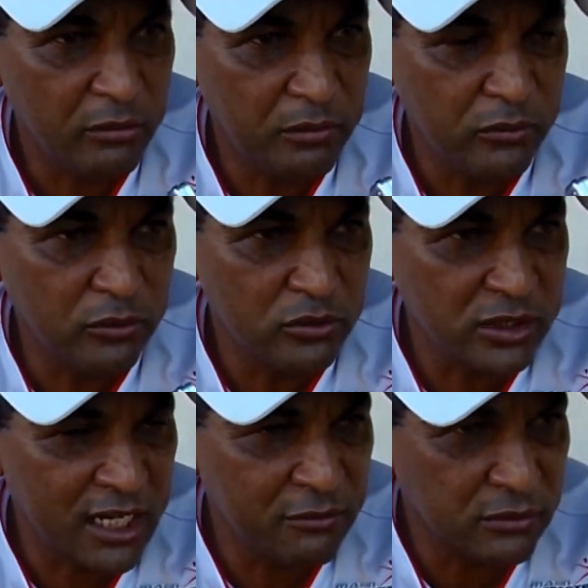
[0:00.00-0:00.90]
eu, o
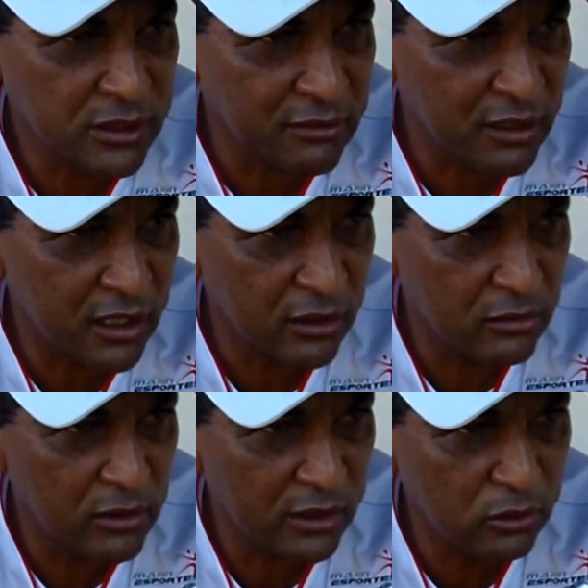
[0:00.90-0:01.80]
Gustavo estava
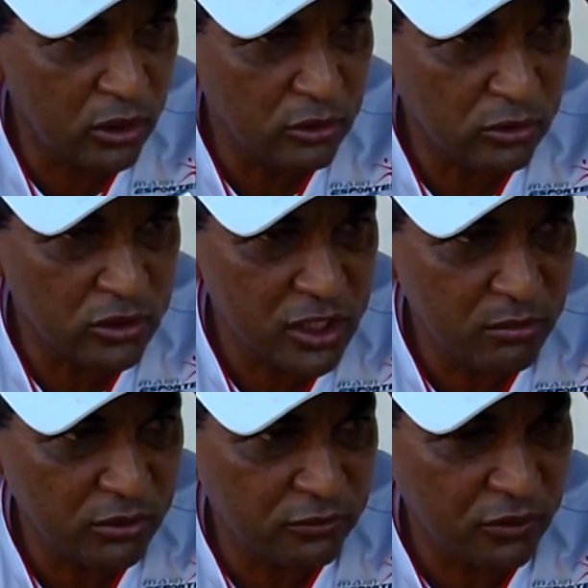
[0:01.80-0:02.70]
com uma dor no tornozelo
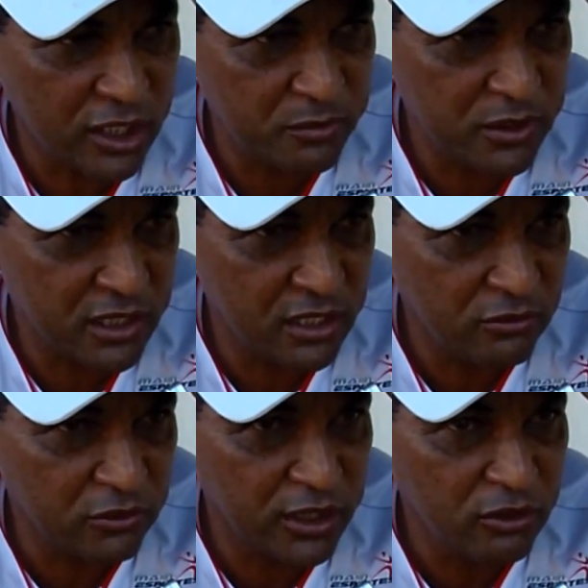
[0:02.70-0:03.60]
muito forte, por isso que ele
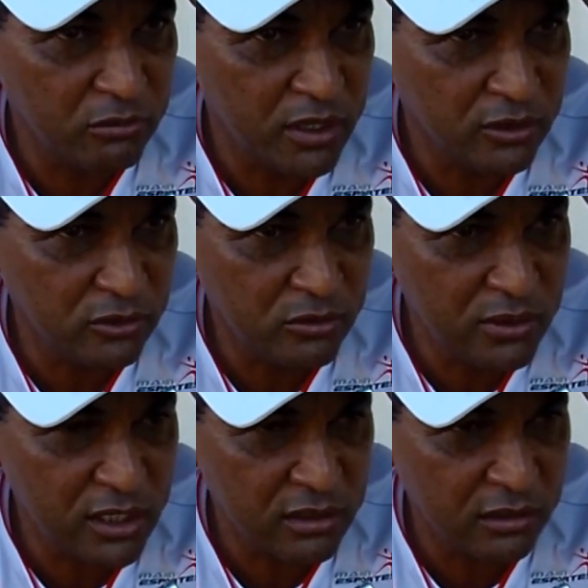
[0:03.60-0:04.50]
não ficou nem no banco no
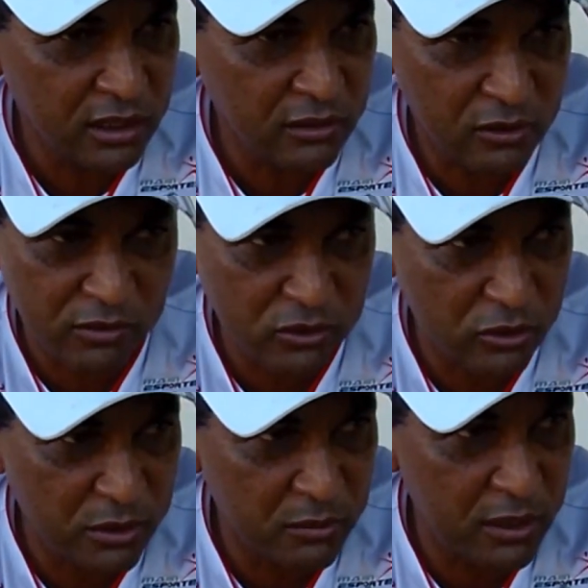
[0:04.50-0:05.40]
domingo. Ele conversou
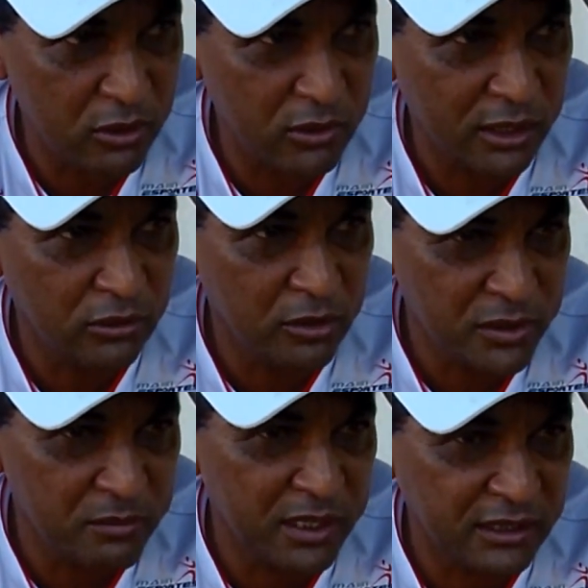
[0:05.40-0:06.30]
comigo que melhorou a dor,
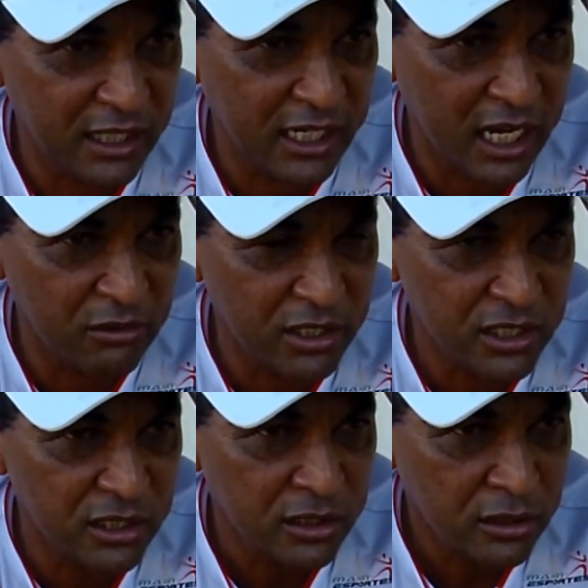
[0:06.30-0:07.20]
pedi para ele treinar
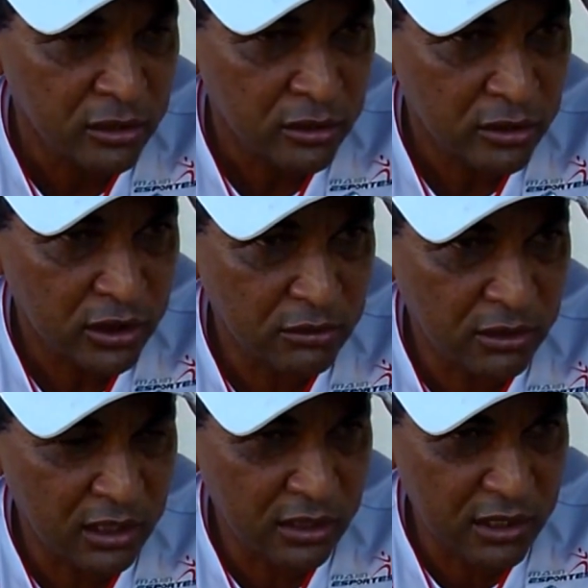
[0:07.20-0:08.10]
hoje. Então
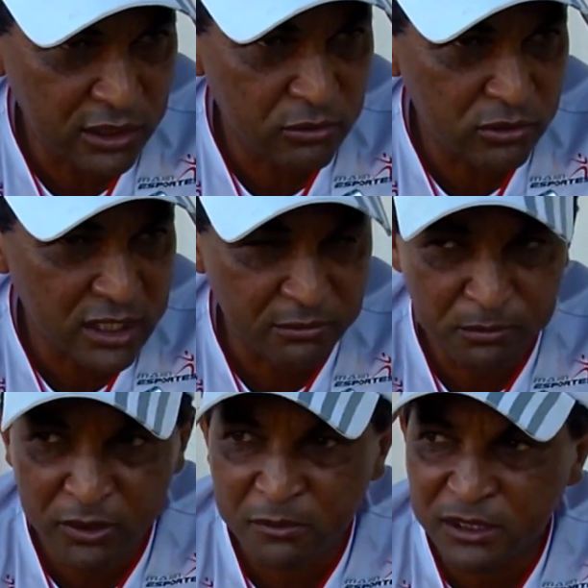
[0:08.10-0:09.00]
eu acho que o Gustavo
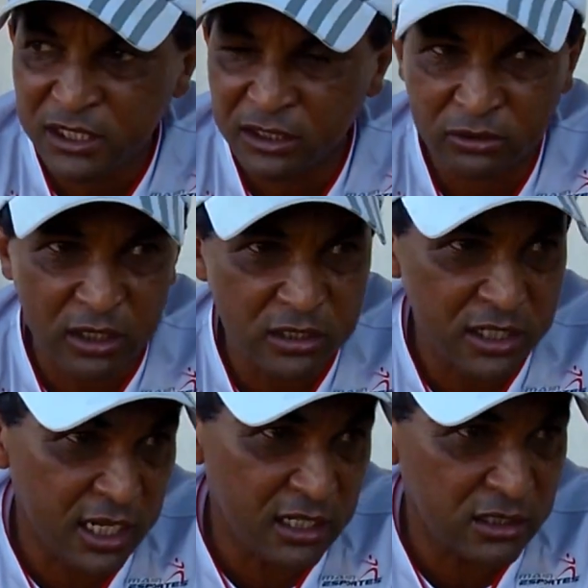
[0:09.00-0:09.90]
provavelmente retorna.
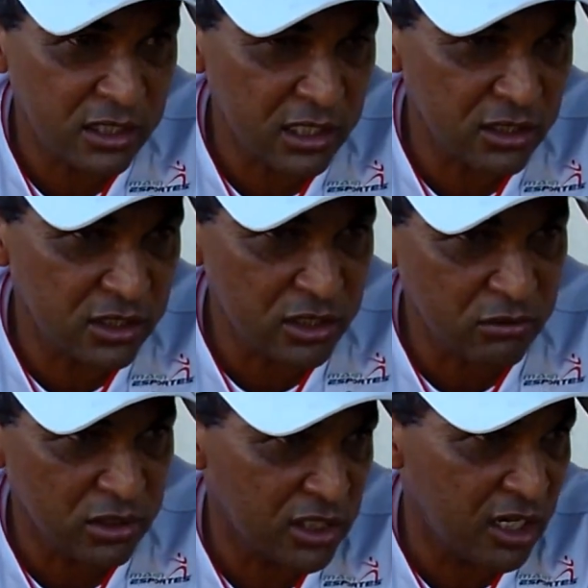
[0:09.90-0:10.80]
Se, se, se
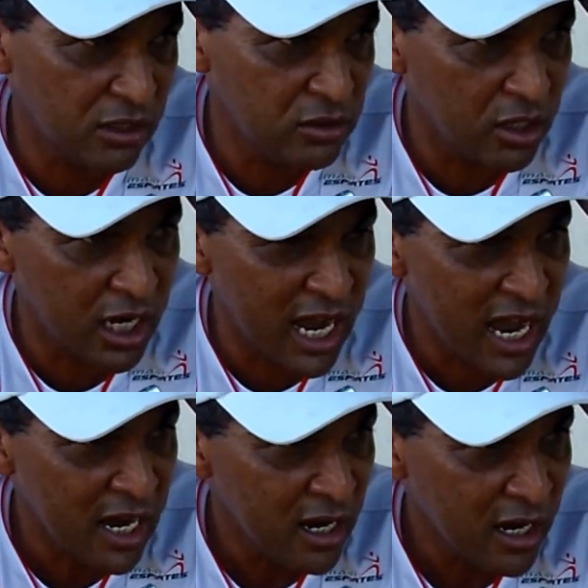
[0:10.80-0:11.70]
o Rogério não jogar,